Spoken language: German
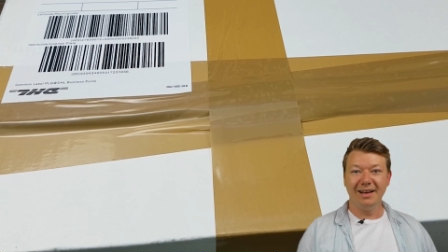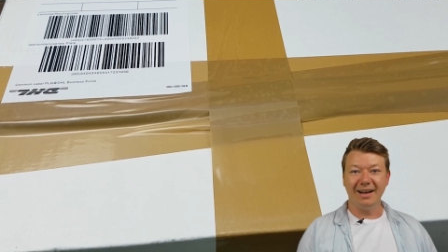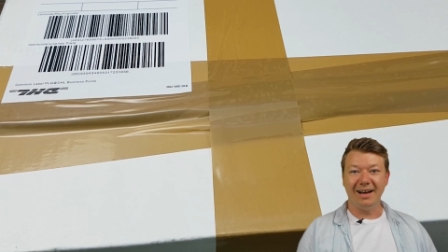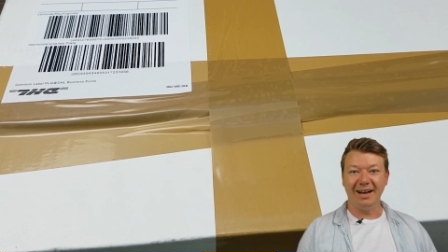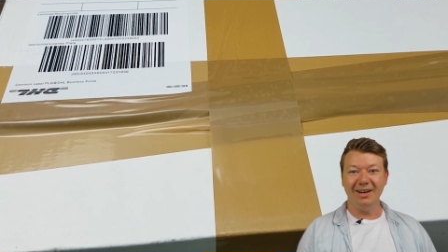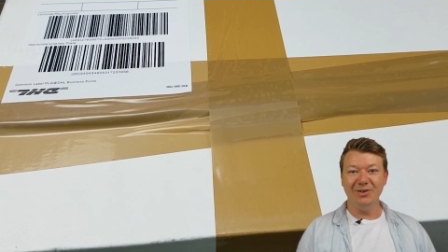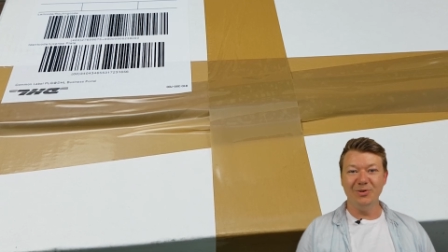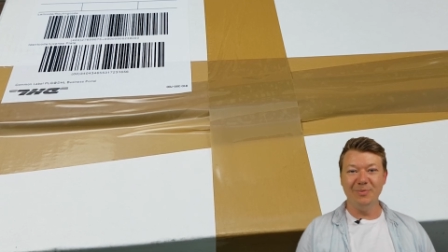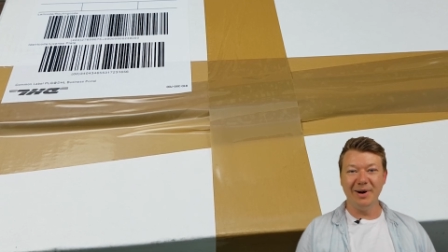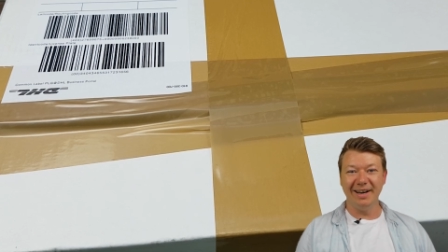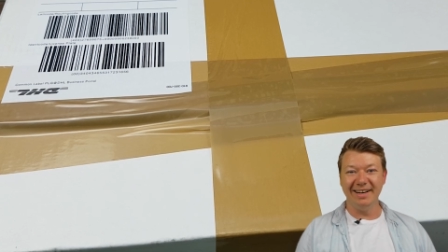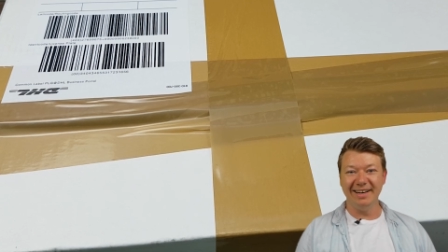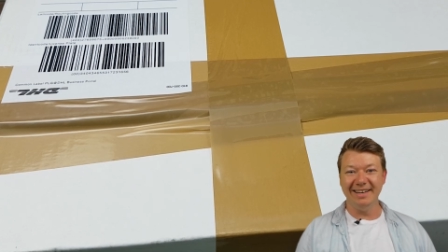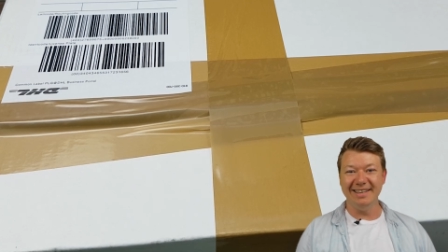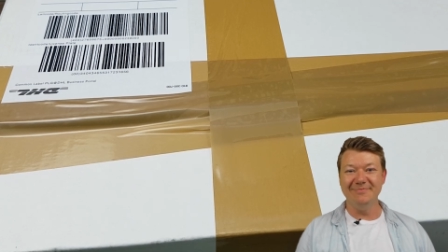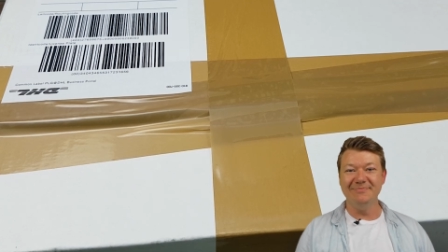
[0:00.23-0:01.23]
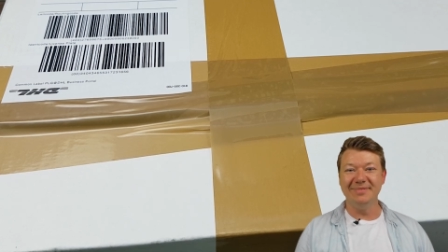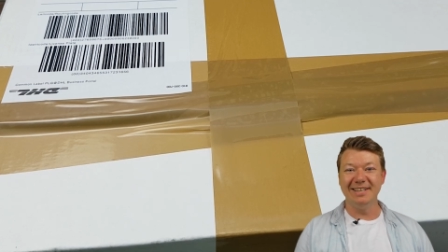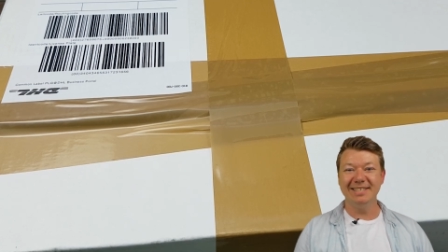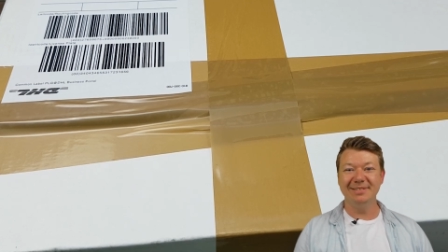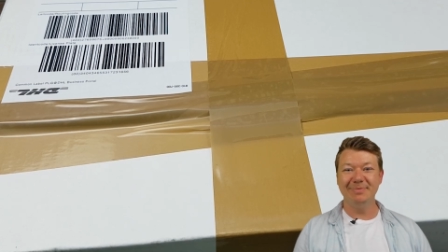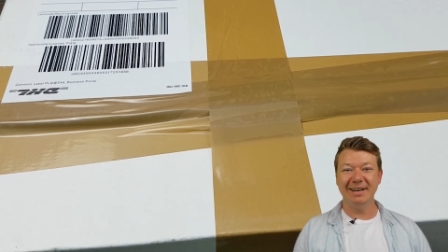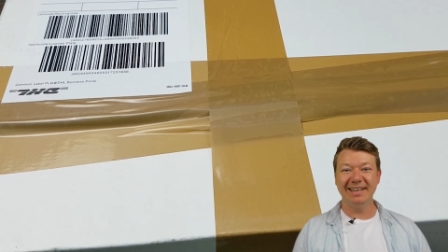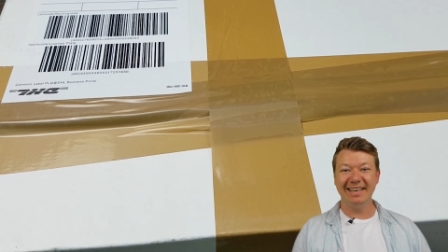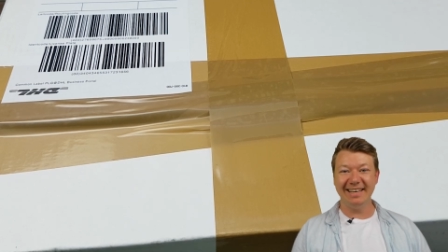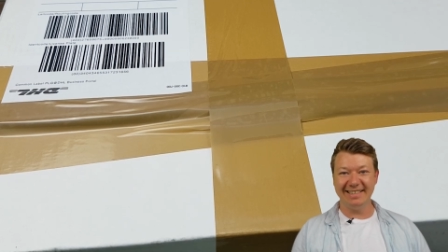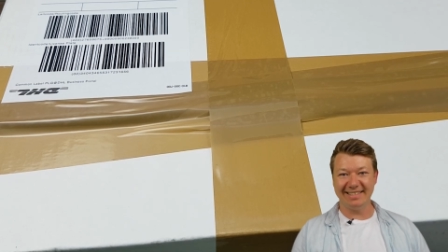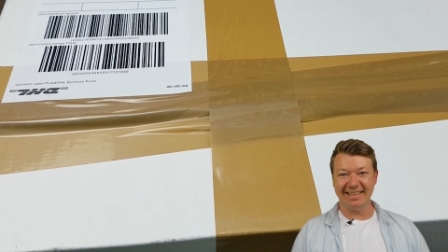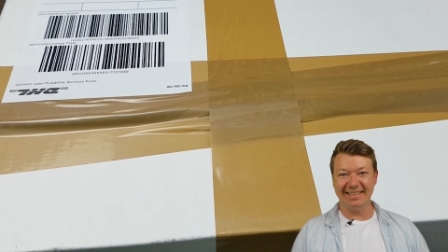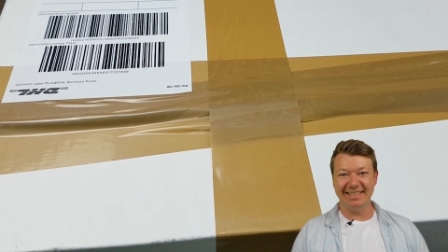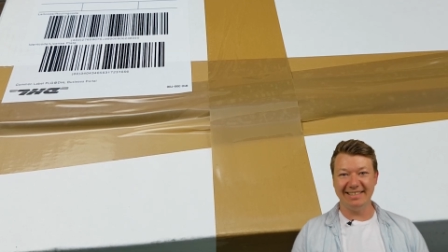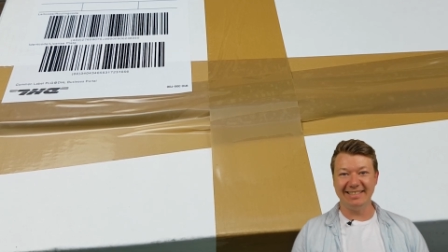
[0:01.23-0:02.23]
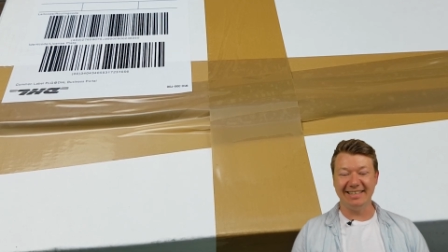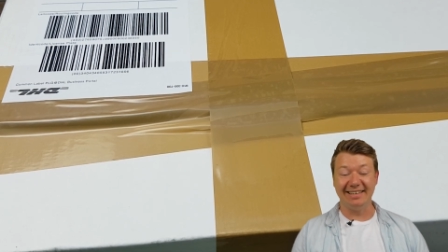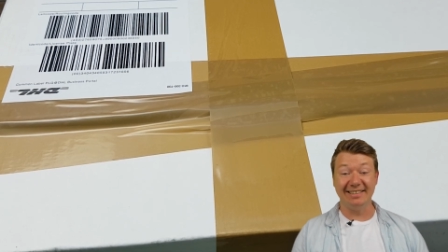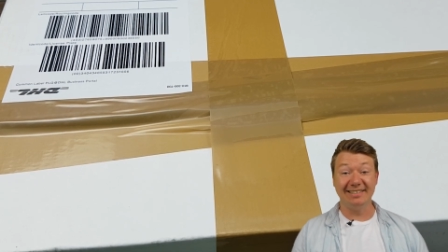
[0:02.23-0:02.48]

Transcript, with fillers: Hallo meine Lieben, das Paket ist endlich da.